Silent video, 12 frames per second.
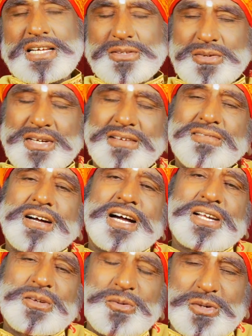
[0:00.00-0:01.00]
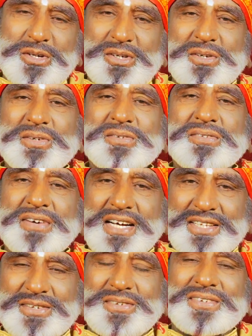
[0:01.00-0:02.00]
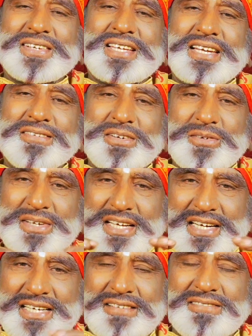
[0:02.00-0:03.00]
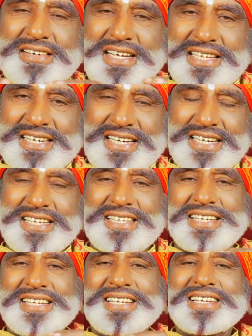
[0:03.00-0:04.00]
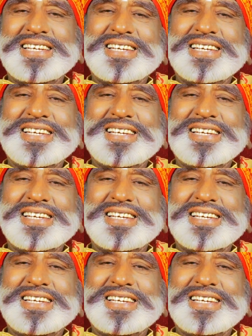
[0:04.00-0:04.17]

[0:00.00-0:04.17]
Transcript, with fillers: நான் சொன்னேன் வாரம் ஒரு விவாதம் இறைவனோட என்ன விவாதம் நடக்குது